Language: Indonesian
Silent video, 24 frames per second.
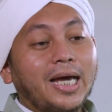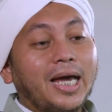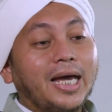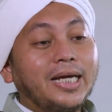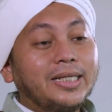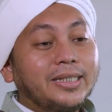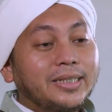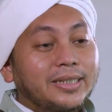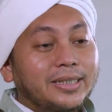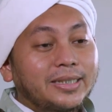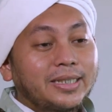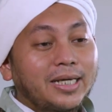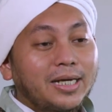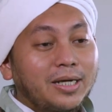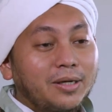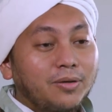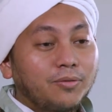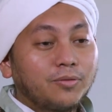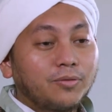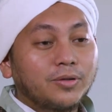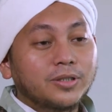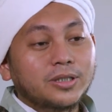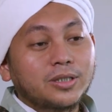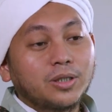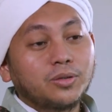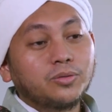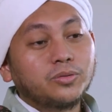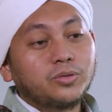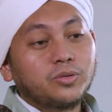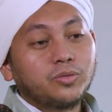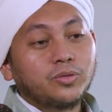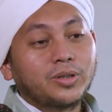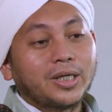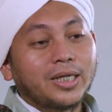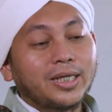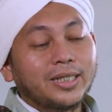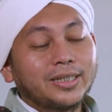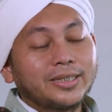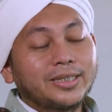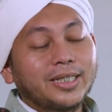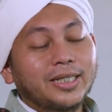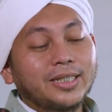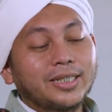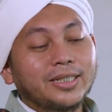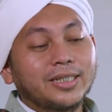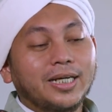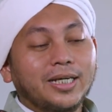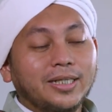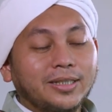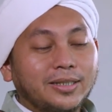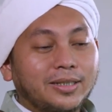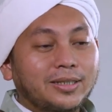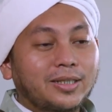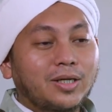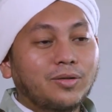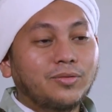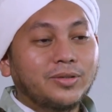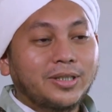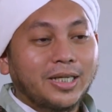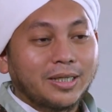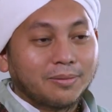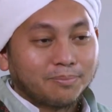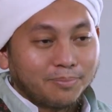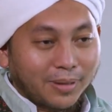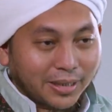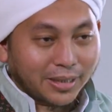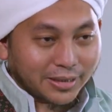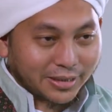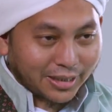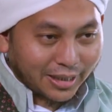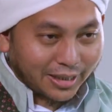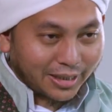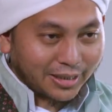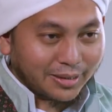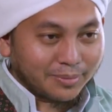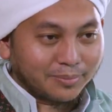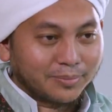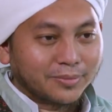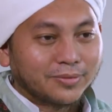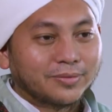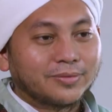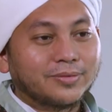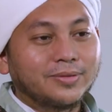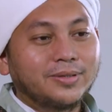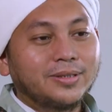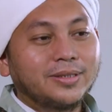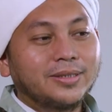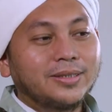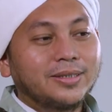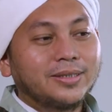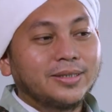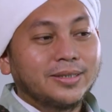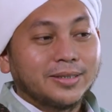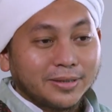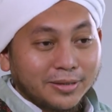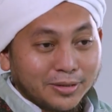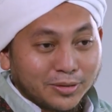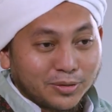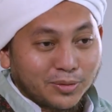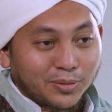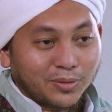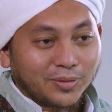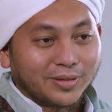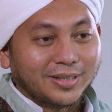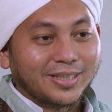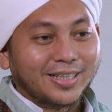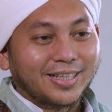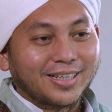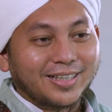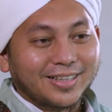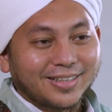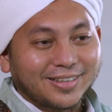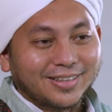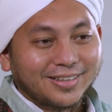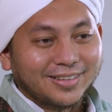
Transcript: Anta wa zaujukal jannah, engkau dan pasanganmu di surga.